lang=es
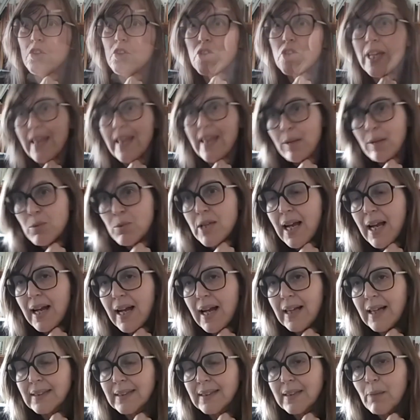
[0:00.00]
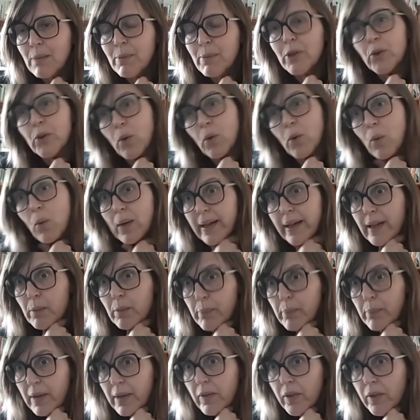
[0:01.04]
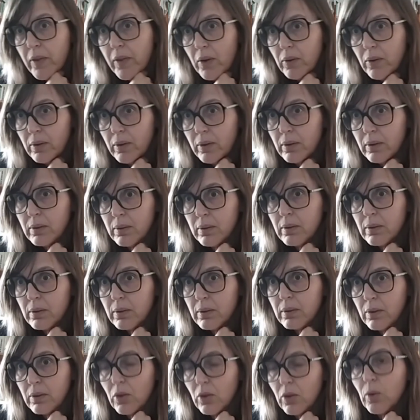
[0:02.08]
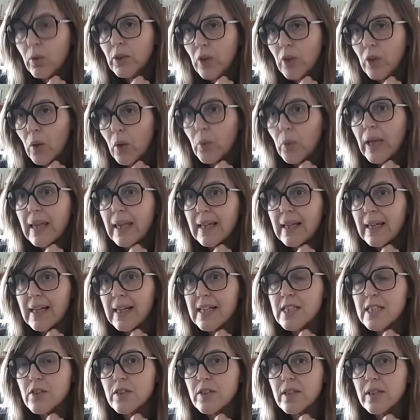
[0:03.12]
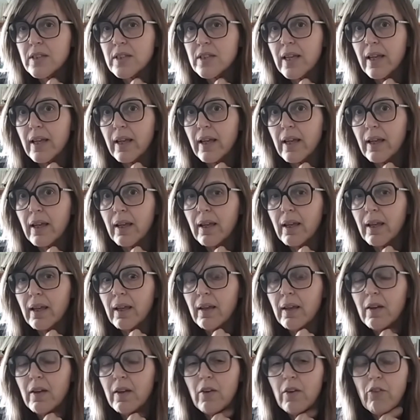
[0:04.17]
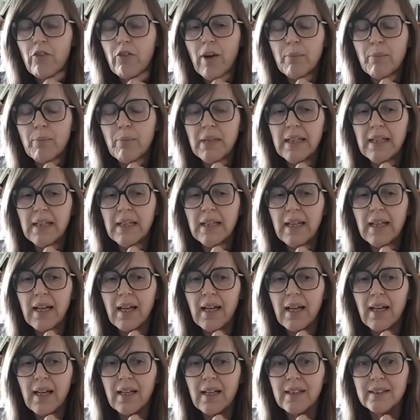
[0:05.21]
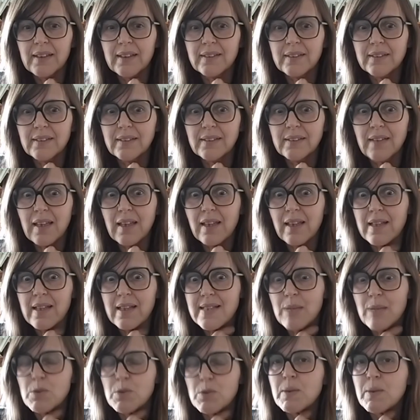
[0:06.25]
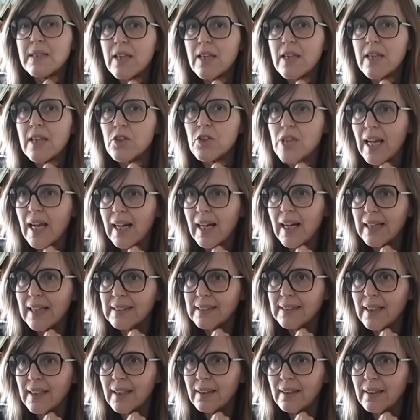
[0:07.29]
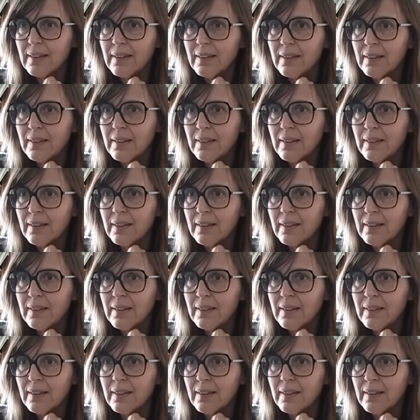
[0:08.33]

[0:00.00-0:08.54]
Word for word: Nos quedamos en casa, pero no a cualquier precio. Cuando alguna de las eh, familias dice estamos vendidos en casa,